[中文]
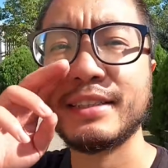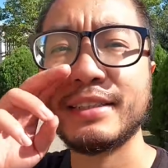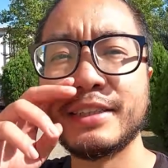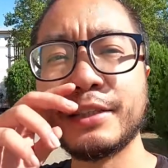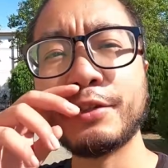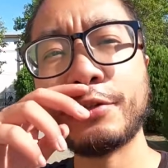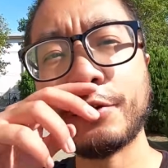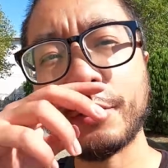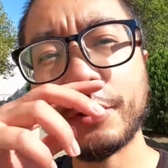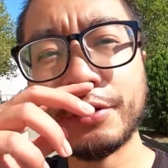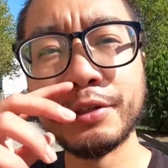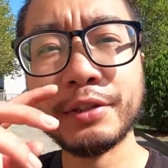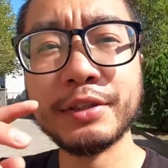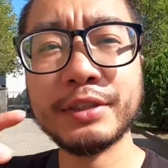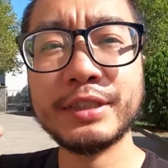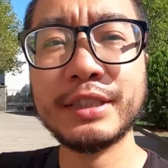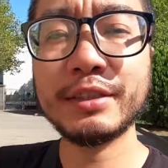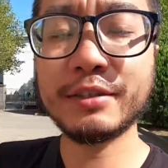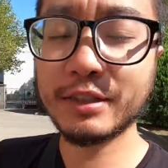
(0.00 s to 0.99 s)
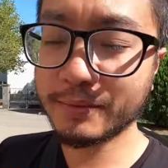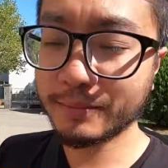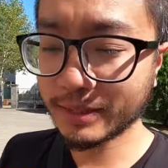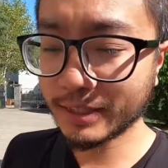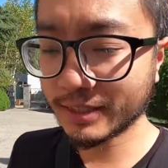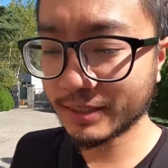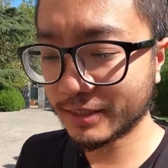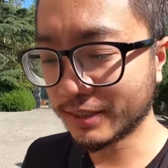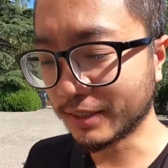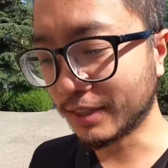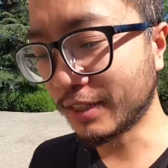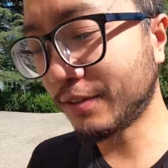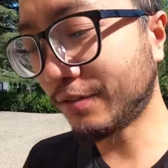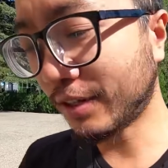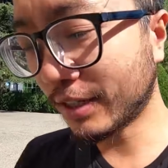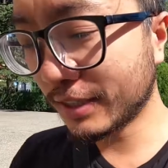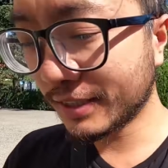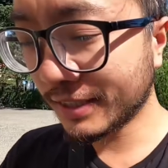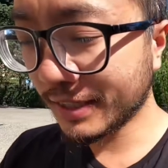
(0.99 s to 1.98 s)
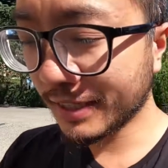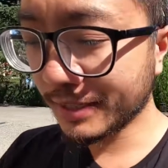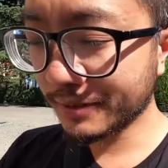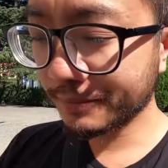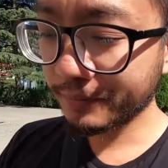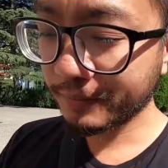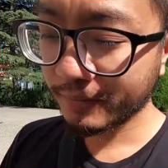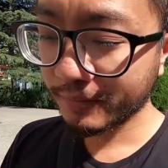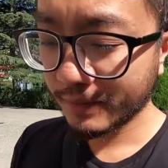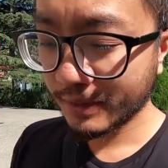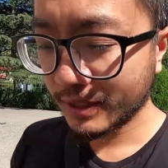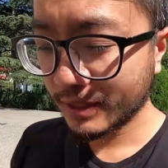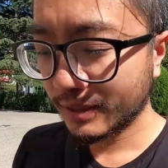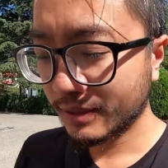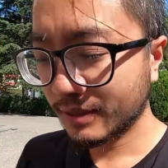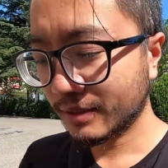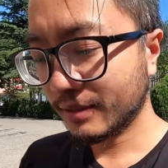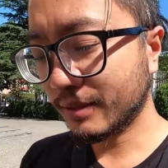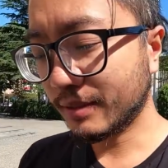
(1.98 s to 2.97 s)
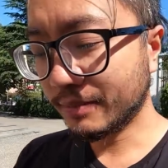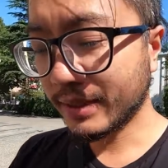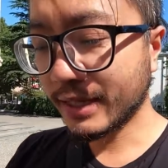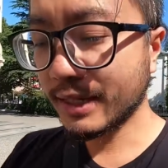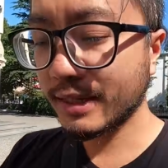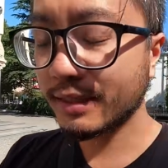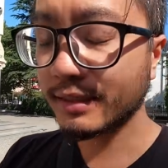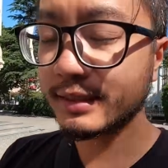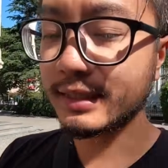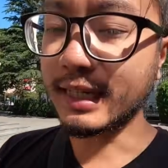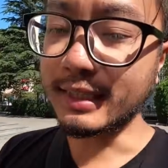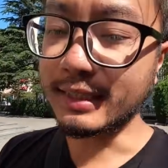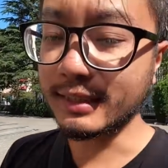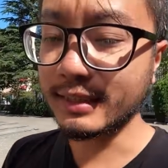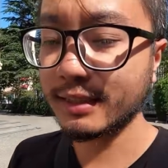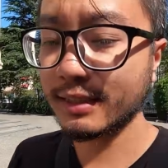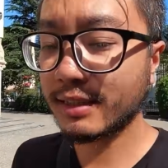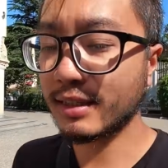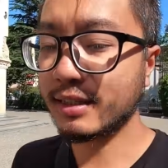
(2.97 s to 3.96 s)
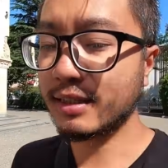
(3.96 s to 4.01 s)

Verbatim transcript: 一共就那么几个房间，里面展示